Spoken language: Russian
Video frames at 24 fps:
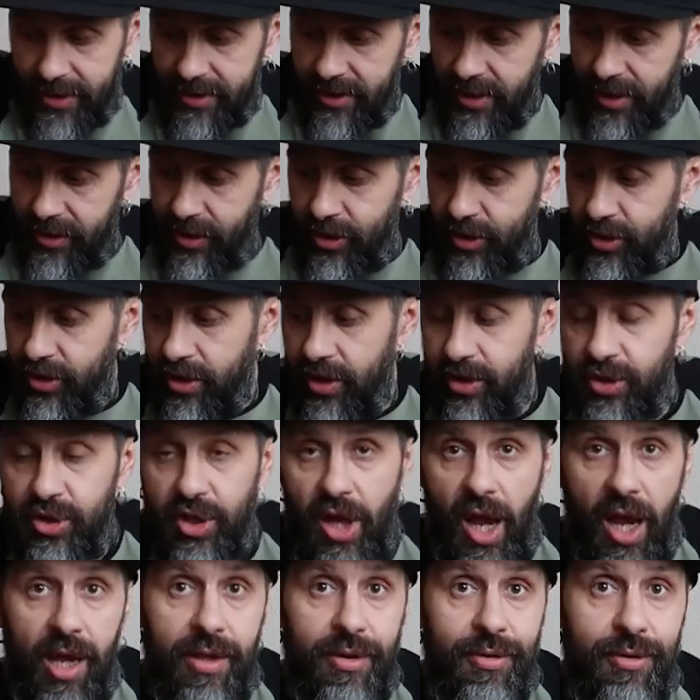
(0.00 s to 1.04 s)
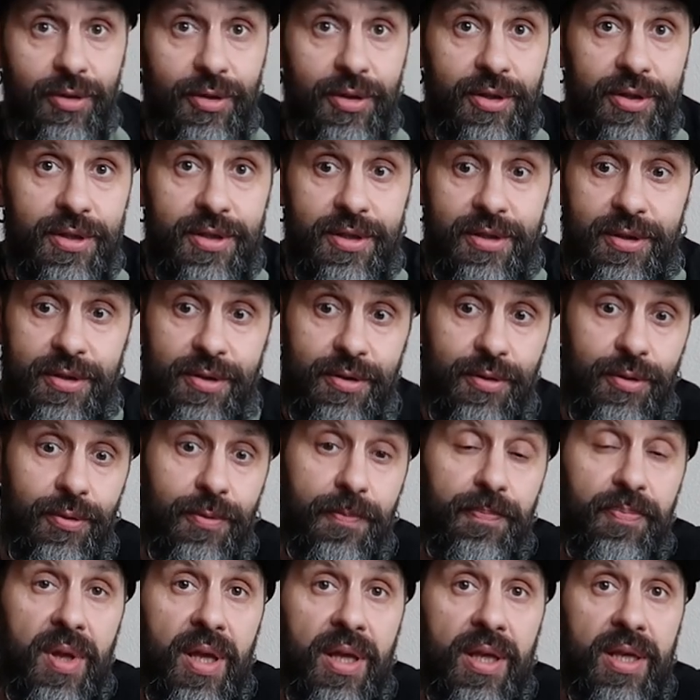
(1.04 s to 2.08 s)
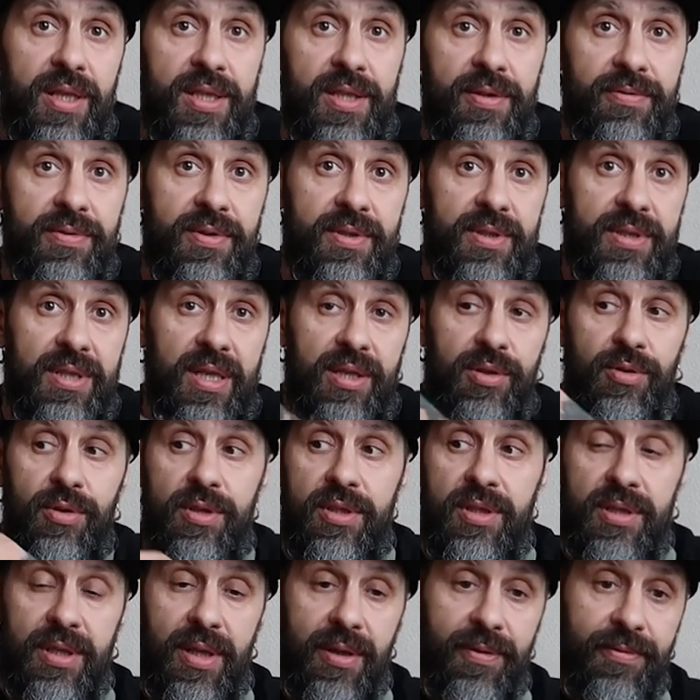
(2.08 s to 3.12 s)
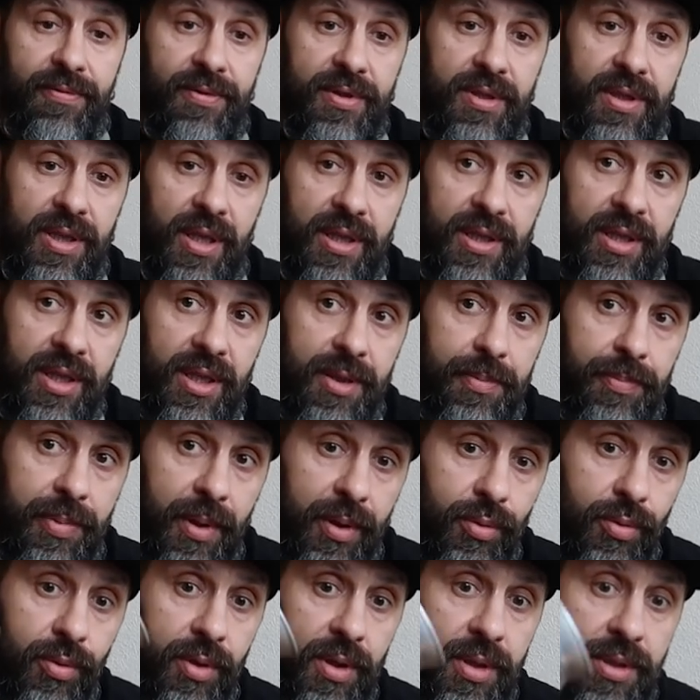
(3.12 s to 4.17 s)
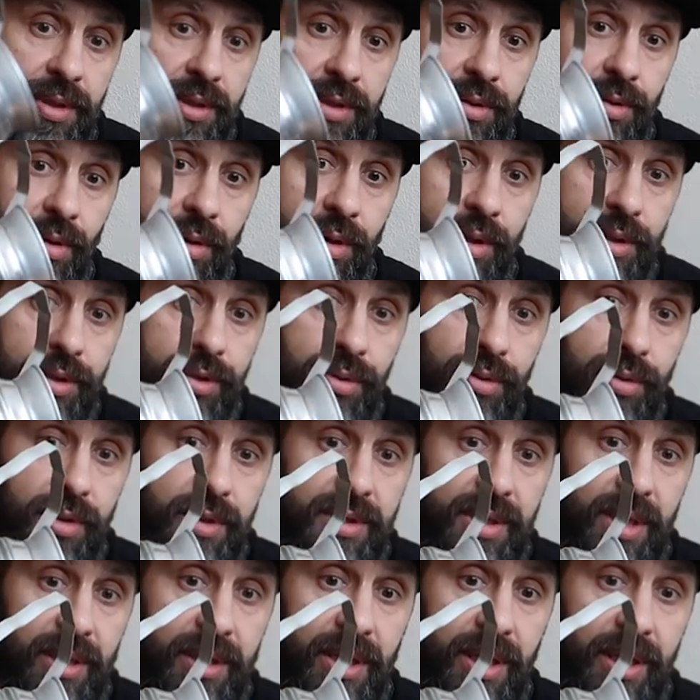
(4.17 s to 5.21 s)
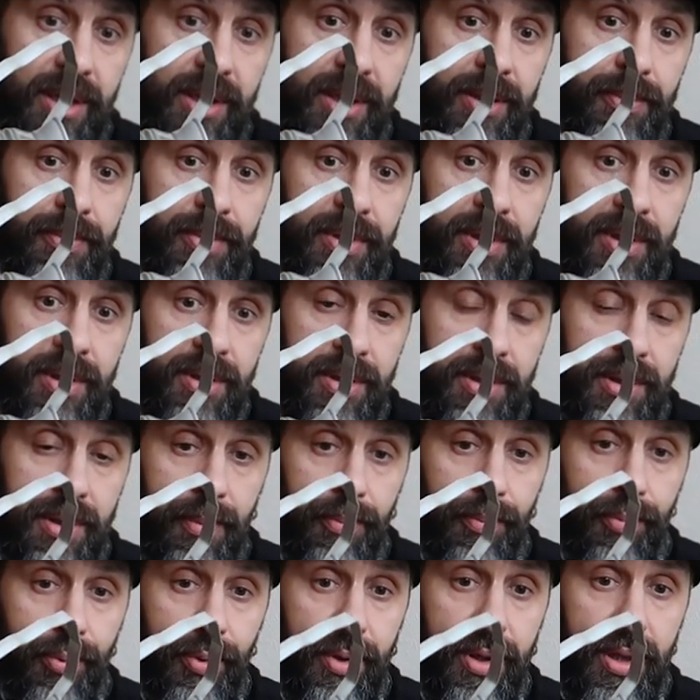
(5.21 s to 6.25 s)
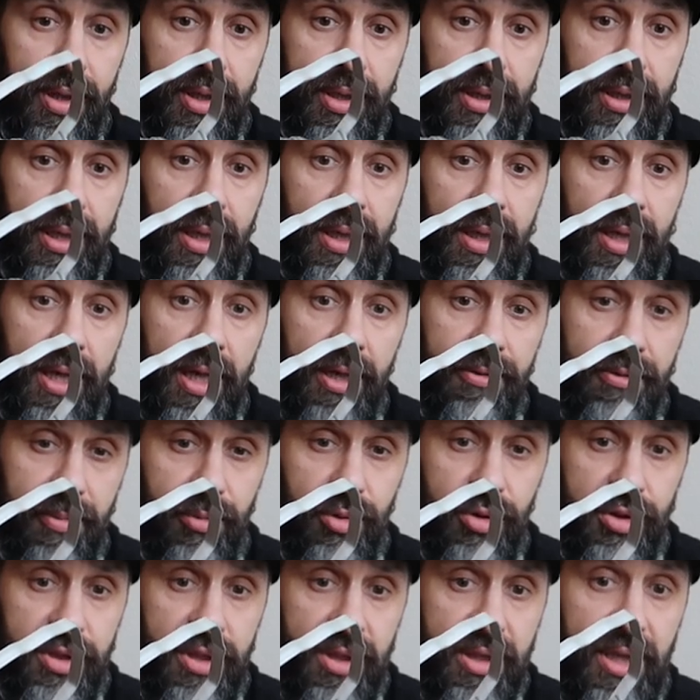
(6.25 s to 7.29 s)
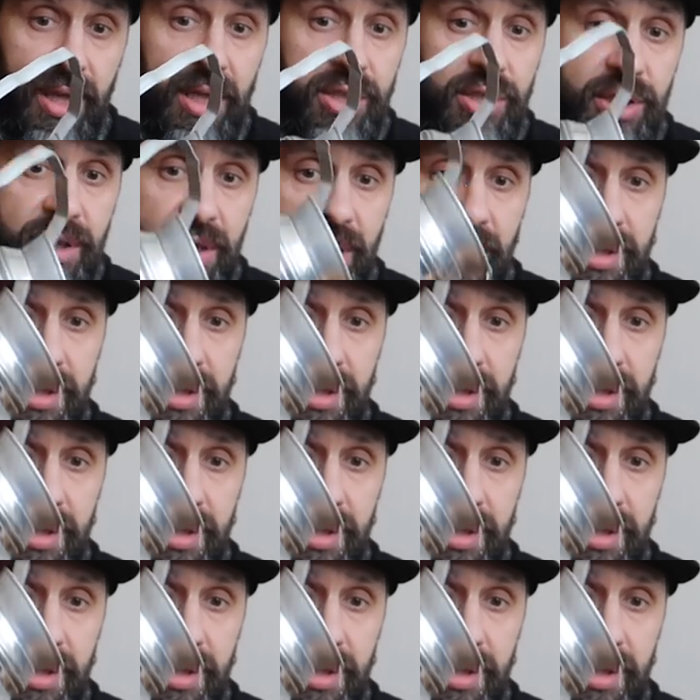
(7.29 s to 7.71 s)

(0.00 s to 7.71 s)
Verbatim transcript: достаточно чая. То есть, ну, если вы зайдете там в интернет, погуглите, сколько стоит стандартный блин там пуэра, да, вы можете даже